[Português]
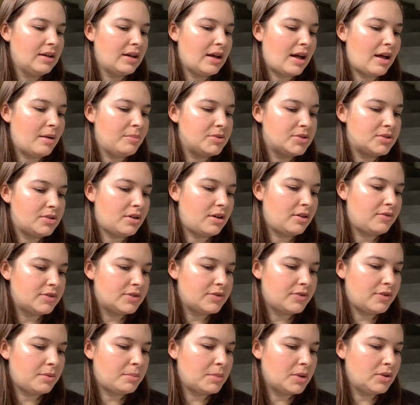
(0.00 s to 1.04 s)

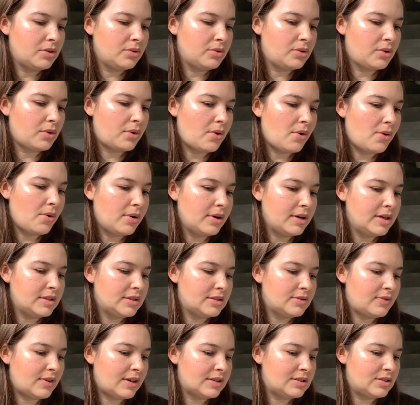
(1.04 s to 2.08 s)
Absorve-se formando
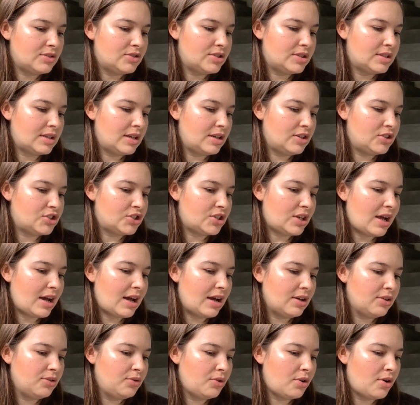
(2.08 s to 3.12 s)
torrões, faça o seu
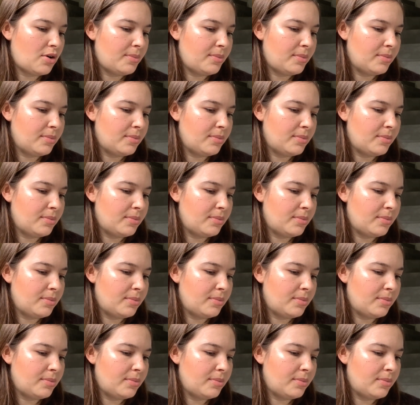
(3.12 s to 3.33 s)
retirado,